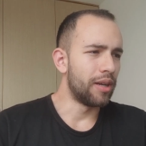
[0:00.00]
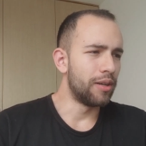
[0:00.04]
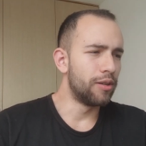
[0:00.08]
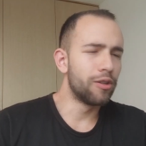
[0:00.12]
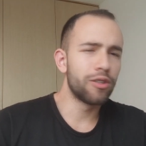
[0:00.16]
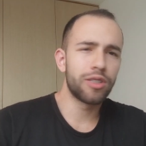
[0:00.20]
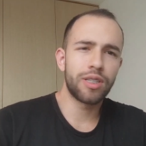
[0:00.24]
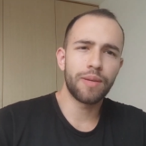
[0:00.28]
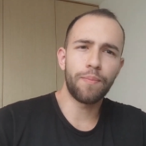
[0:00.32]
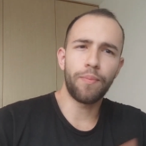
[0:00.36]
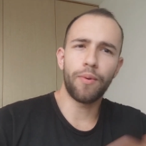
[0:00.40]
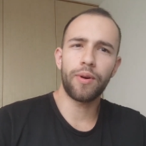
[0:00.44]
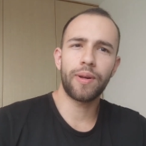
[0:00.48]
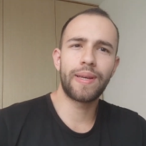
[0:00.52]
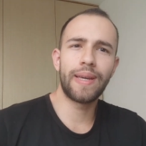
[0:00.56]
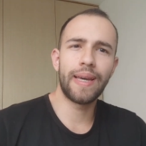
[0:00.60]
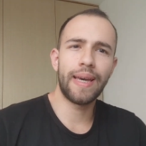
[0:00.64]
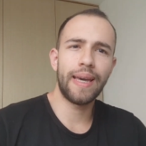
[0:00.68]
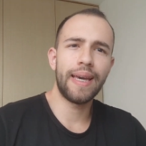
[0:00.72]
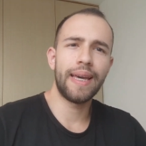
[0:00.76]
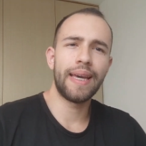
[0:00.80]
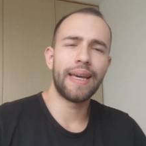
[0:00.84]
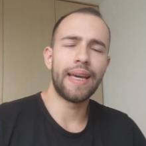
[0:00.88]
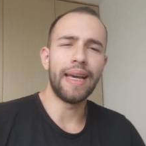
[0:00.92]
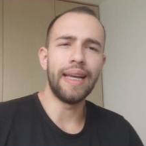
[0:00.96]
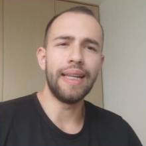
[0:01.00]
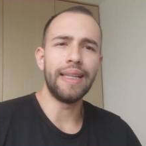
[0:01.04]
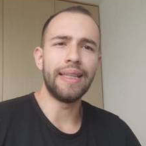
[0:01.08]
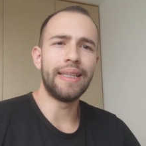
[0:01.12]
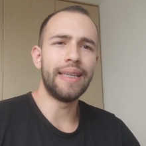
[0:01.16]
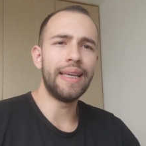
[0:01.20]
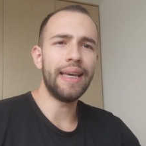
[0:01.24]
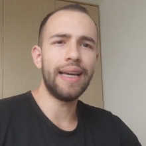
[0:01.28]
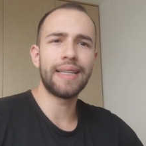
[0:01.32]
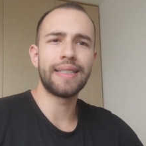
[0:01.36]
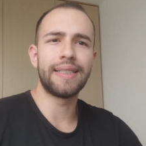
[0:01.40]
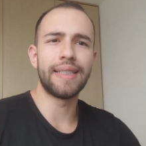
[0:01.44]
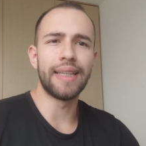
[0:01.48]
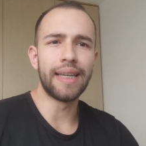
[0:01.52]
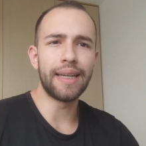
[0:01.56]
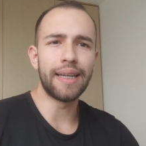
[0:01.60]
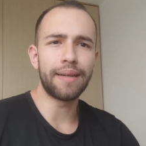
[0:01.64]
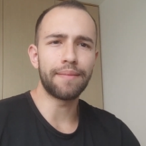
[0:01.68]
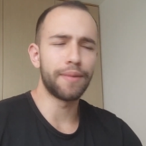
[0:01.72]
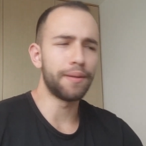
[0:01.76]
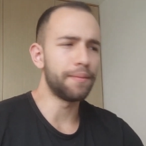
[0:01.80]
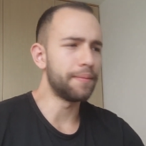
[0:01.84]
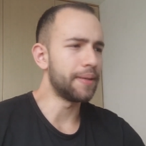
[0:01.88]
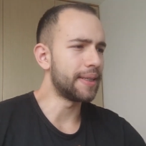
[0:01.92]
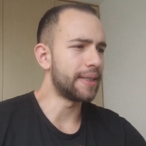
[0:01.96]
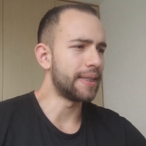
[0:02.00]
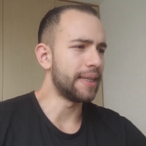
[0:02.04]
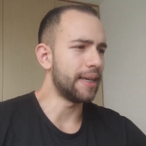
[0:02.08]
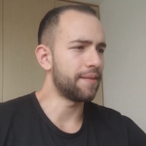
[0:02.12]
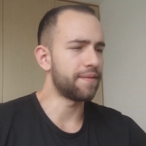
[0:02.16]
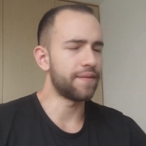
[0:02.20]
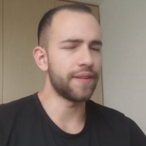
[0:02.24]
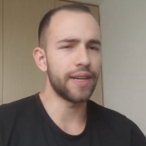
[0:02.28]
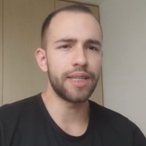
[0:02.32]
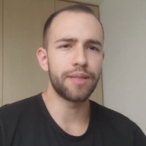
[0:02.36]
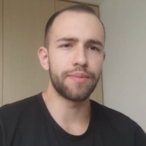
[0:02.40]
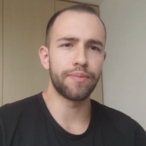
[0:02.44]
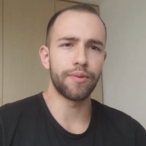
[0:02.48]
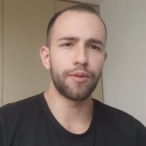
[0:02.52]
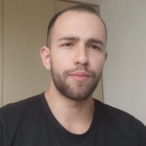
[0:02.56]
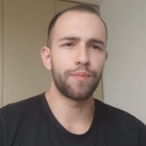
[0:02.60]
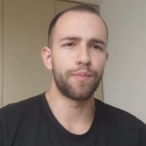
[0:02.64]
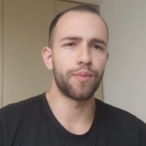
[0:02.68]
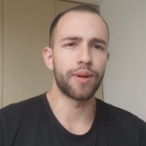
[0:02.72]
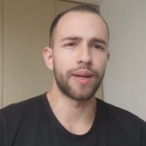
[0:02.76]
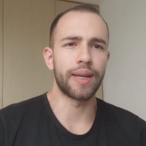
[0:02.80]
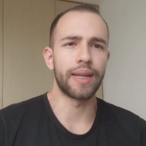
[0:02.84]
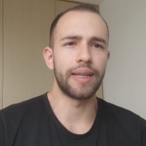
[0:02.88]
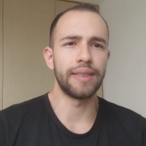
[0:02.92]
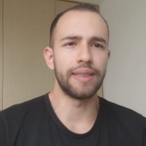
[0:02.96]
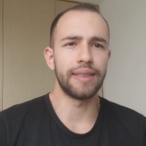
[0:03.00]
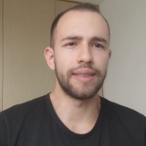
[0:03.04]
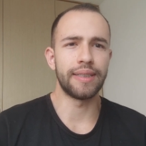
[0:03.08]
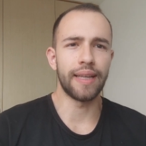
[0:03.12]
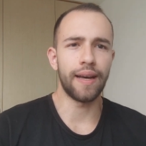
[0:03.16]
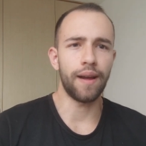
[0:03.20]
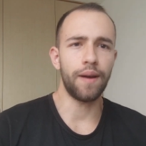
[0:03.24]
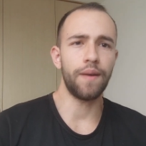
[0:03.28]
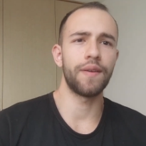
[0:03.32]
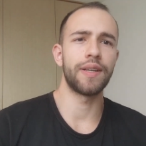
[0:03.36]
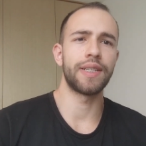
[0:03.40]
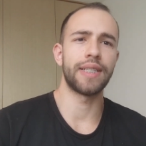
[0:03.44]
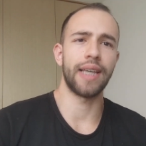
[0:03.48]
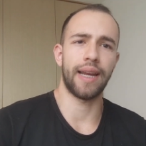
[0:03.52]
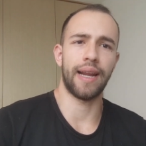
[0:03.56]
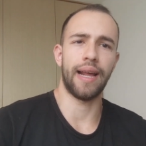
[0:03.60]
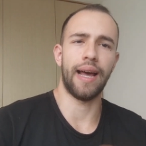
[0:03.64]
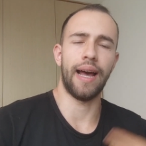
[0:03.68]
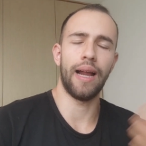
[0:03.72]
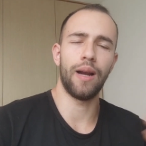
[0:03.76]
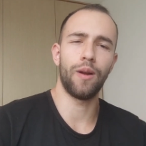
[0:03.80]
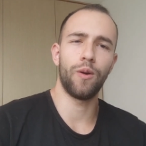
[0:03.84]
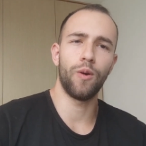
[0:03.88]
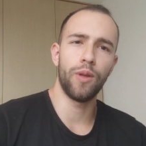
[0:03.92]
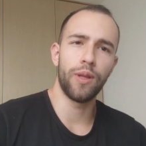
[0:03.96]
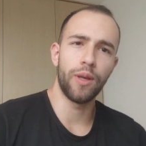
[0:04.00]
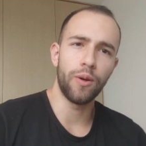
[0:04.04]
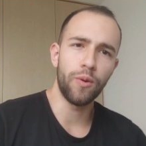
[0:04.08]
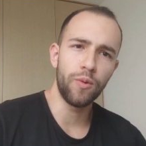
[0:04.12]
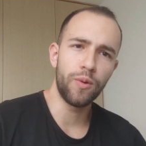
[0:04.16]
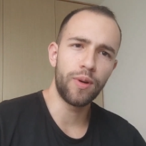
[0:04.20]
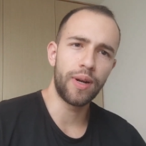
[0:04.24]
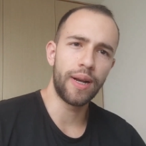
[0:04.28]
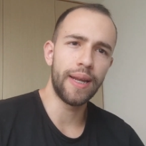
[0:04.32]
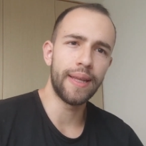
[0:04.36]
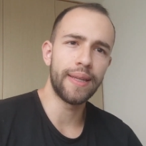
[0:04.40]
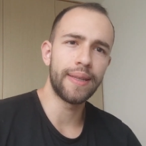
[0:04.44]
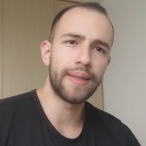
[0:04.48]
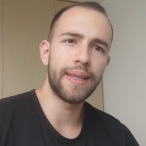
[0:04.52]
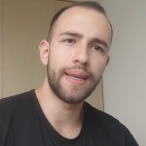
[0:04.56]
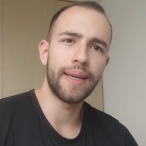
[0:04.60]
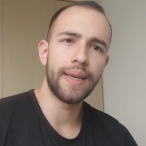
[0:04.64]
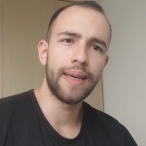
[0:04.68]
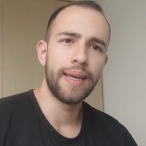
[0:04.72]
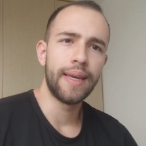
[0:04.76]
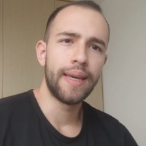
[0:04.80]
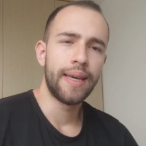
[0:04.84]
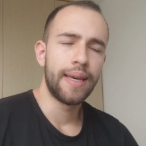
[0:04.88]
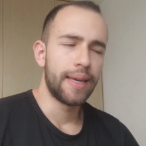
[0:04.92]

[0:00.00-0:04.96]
no sé por qué el día de ayer me metí a Facebook porque necesitaba revisar algo de un cliente.